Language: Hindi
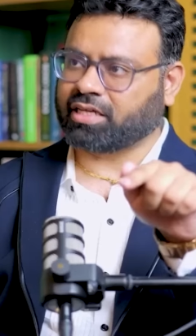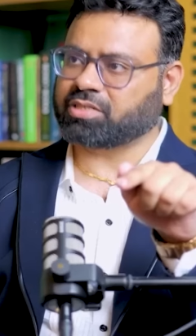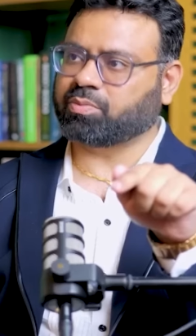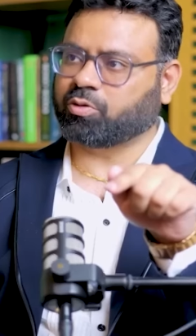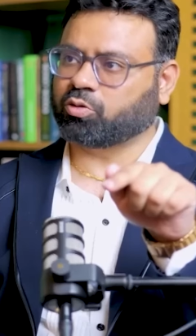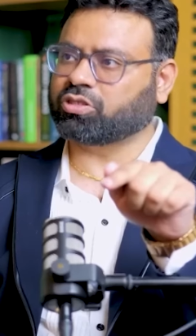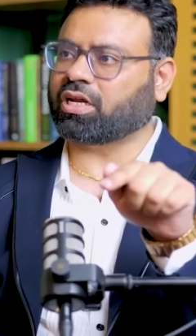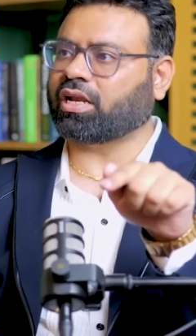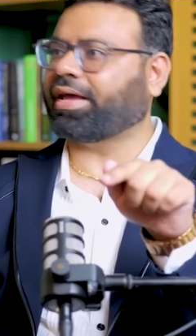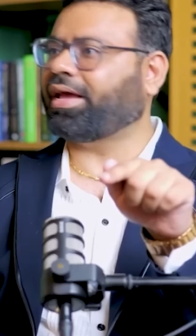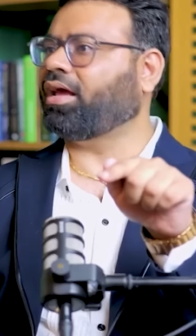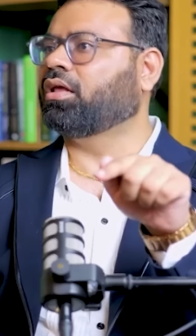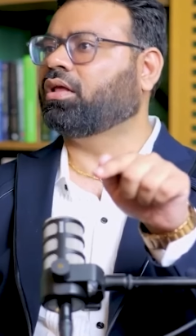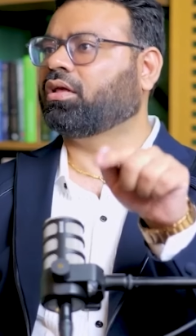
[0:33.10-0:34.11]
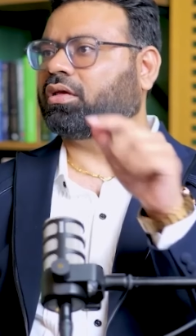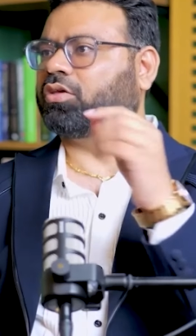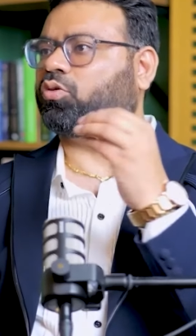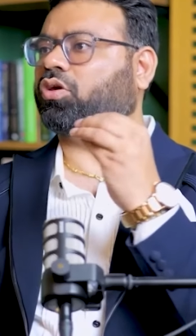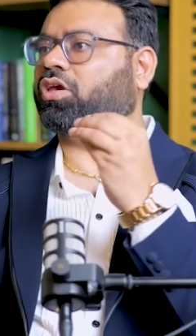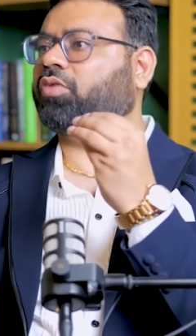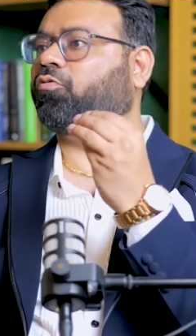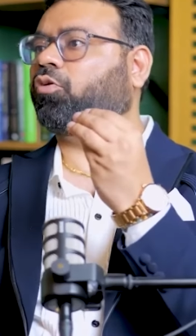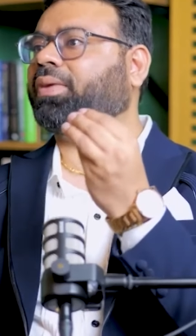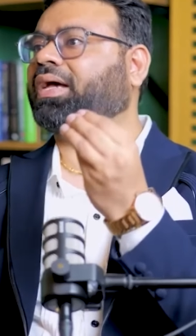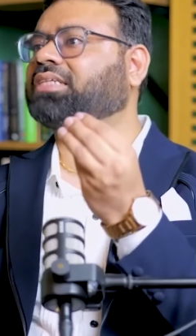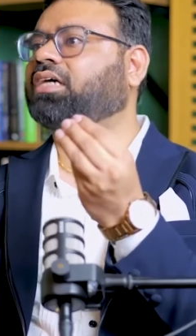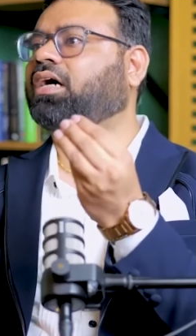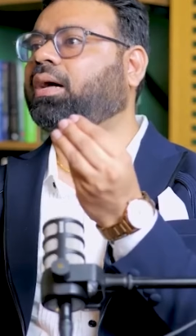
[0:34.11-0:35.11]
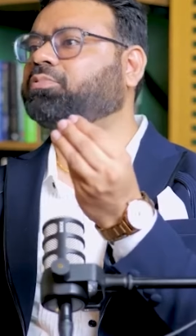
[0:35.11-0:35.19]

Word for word: है इसमें कुछ अलग है क्योंकि वो पैसा